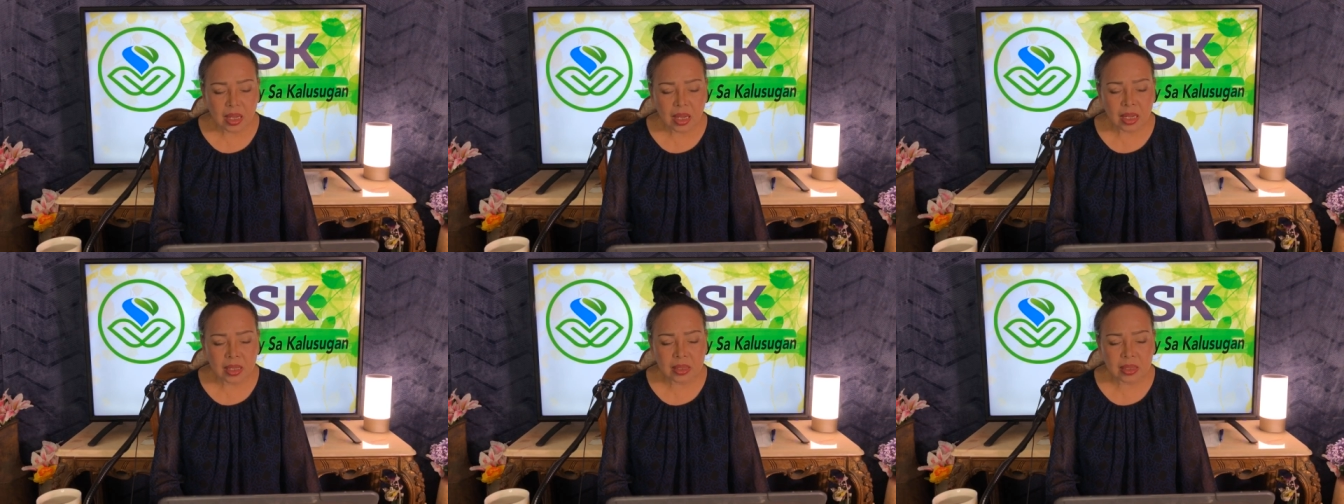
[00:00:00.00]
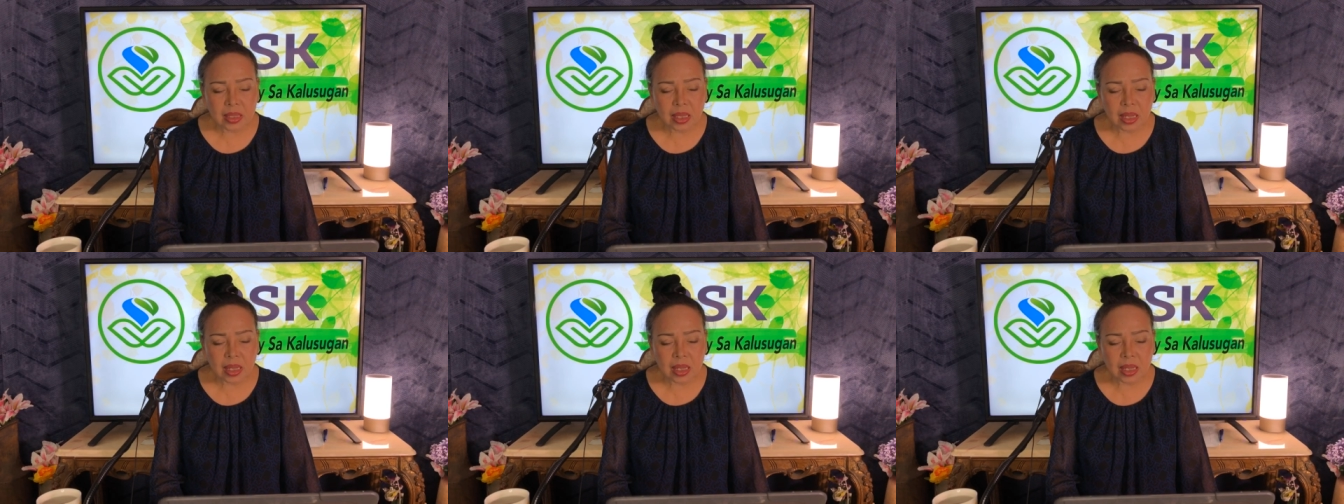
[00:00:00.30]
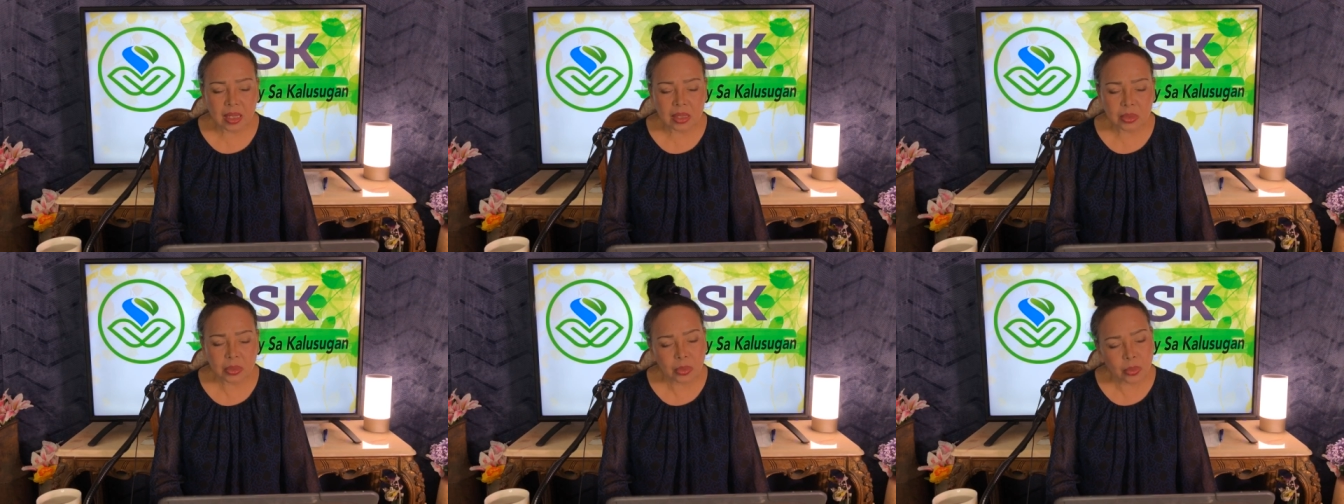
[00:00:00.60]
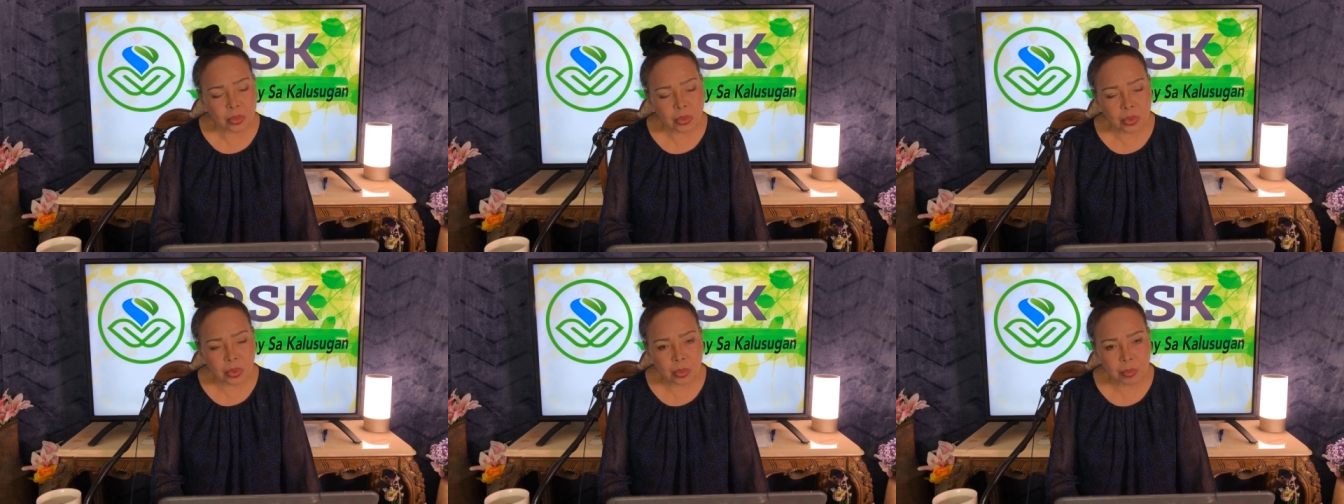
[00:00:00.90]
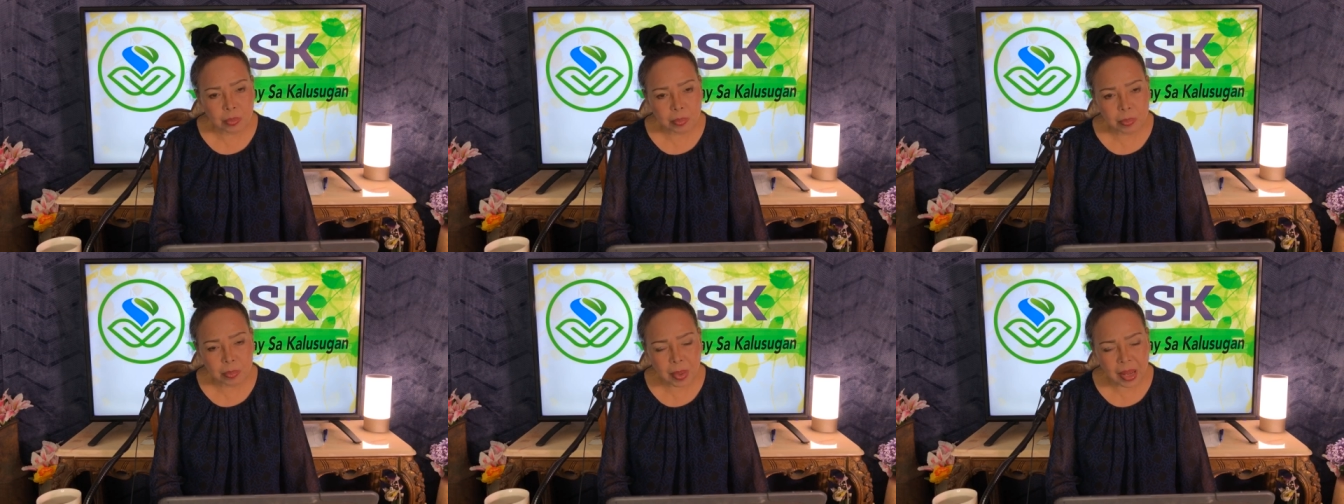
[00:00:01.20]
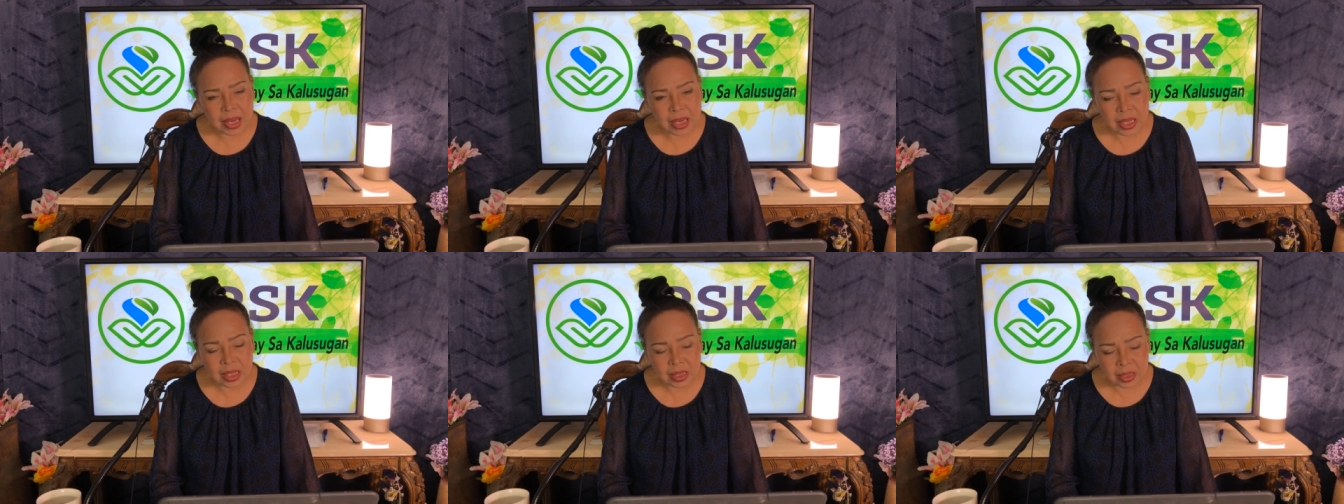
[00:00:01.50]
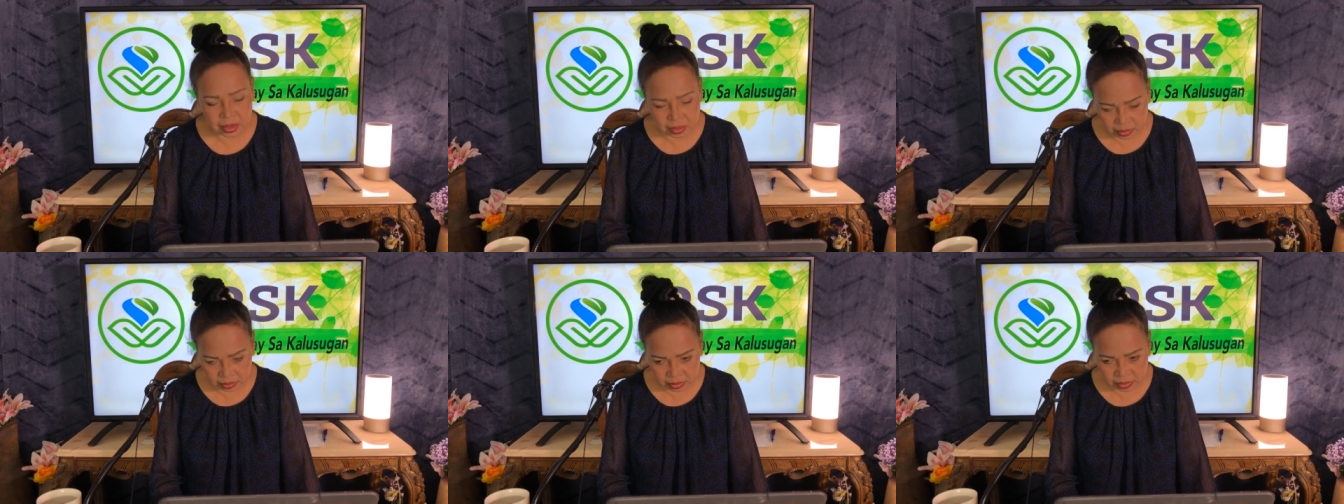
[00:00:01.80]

At uh, tulog, parang